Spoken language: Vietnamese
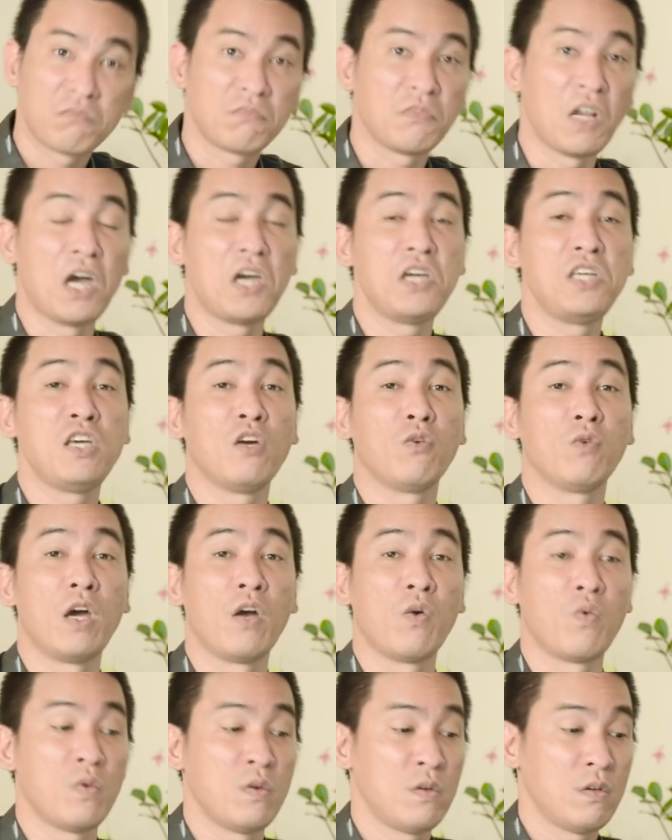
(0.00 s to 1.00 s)
để ý nhiều
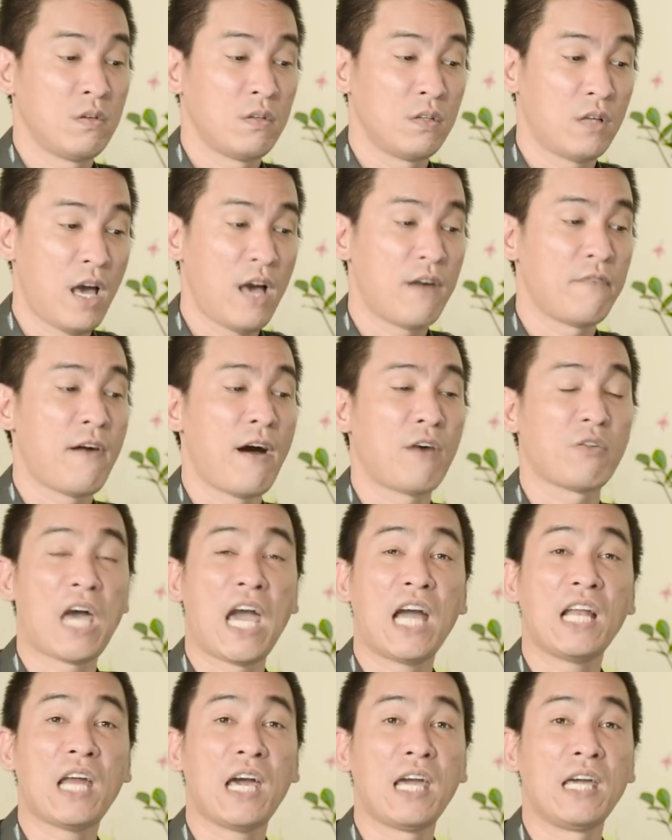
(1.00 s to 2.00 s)
điều à, vào
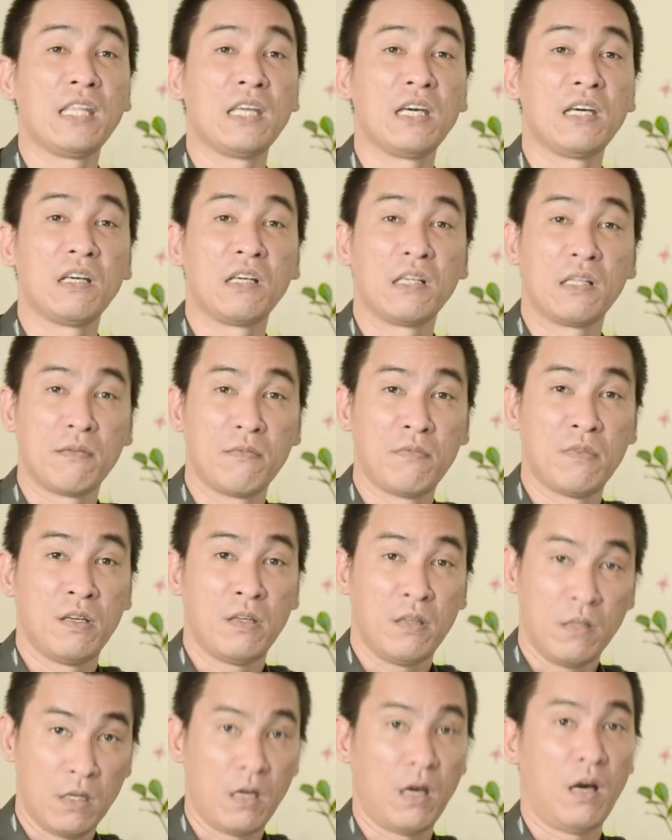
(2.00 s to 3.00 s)
tháng này thì
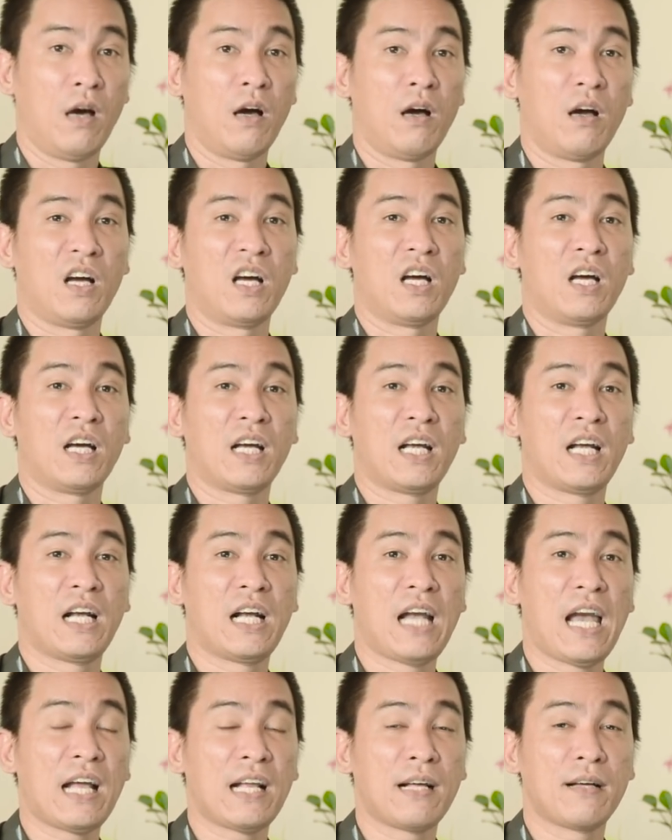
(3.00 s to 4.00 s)
à,
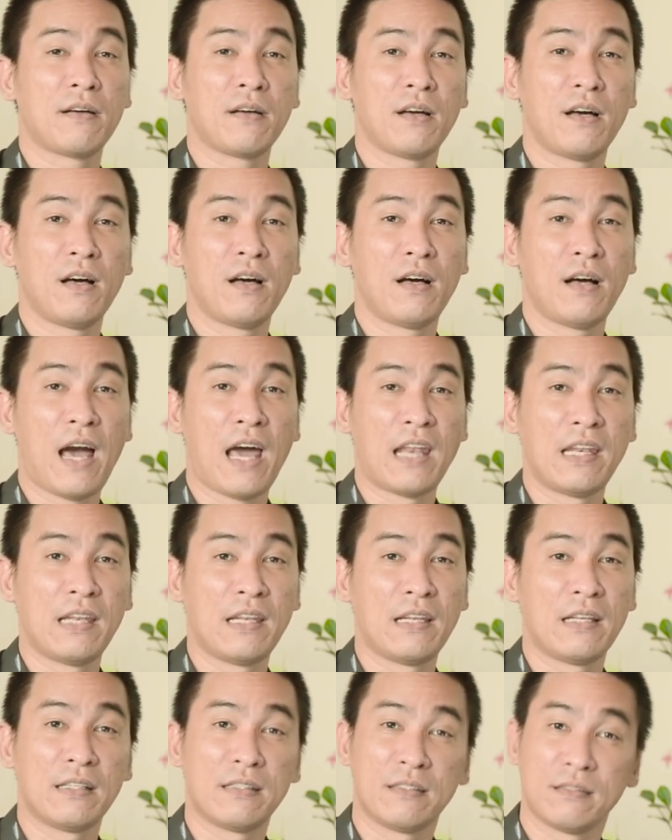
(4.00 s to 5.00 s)
các à,
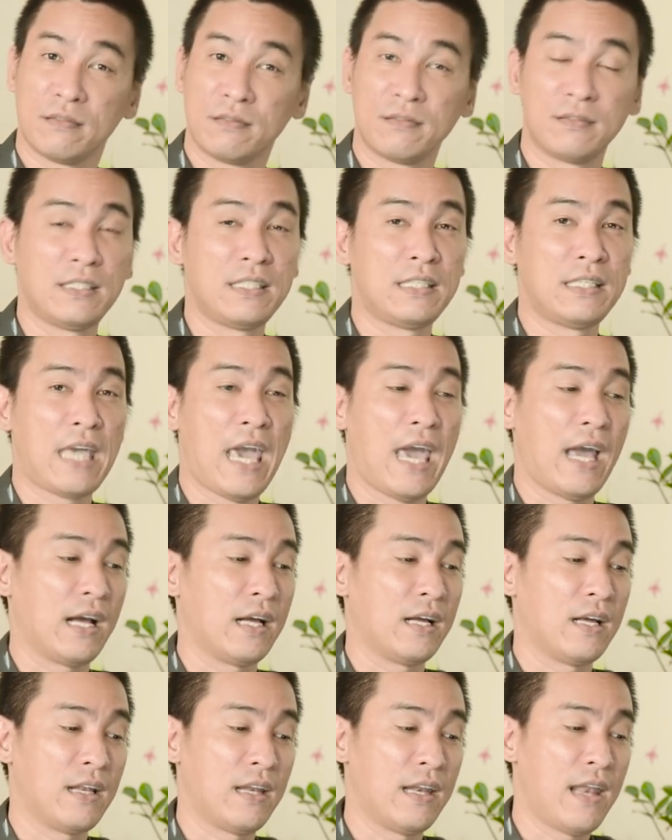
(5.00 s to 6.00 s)
anh
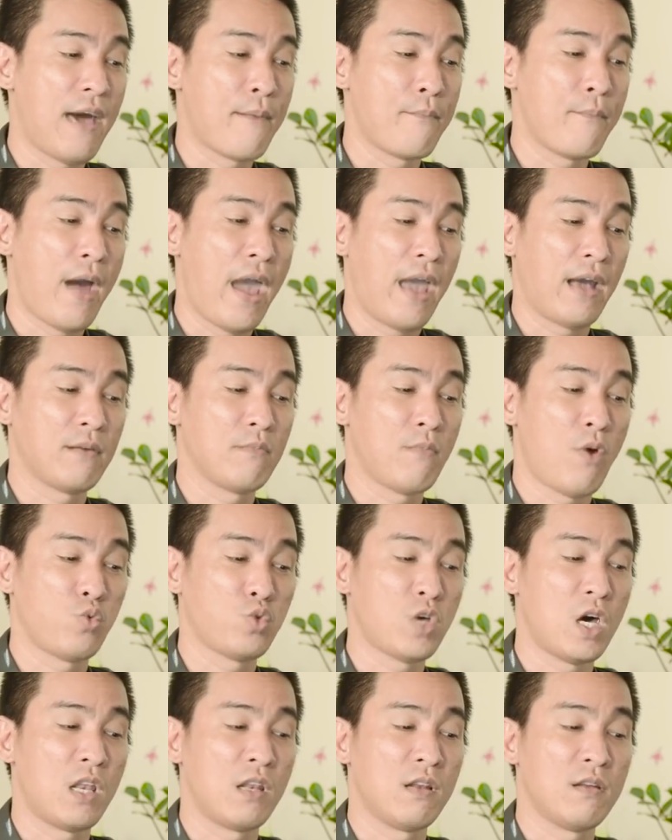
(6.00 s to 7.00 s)
chàng nam mạng mậu
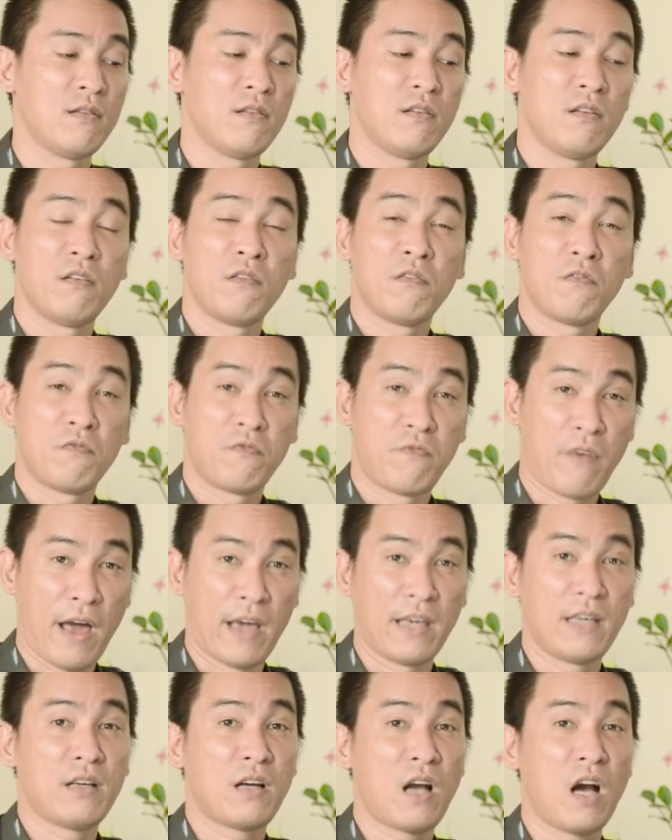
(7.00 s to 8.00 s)
thìn
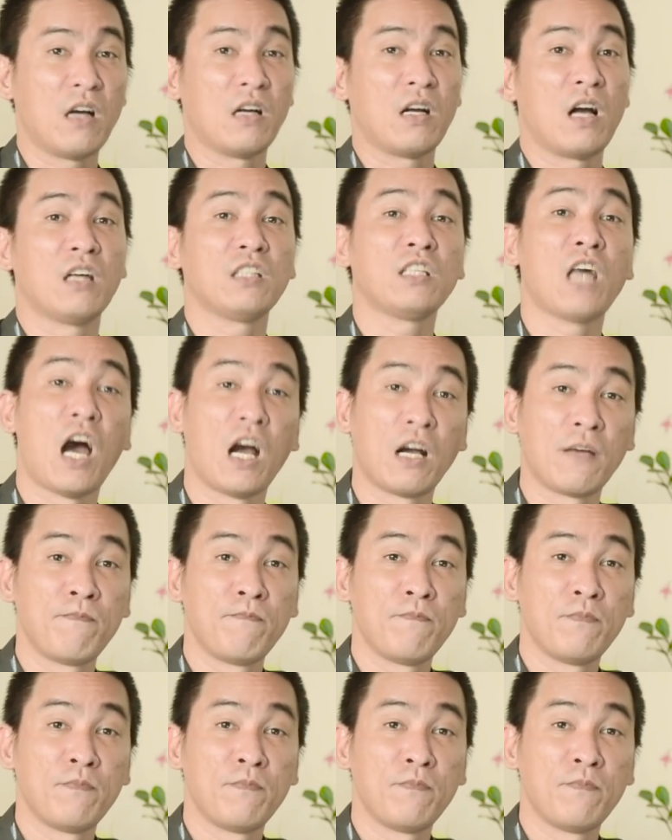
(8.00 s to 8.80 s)
phải cần cẩn thận